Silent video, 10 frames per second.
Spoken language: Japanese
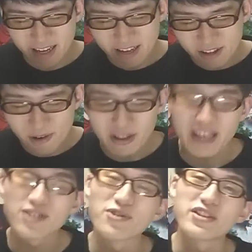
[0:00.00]
ということで
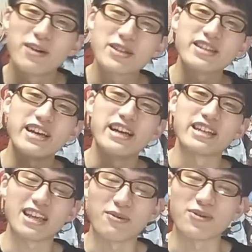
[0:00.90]
以上となります。えー、
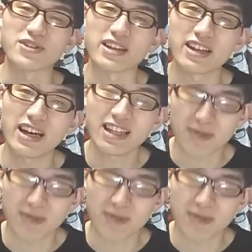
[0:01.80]
最後までご視聴ありがとうございま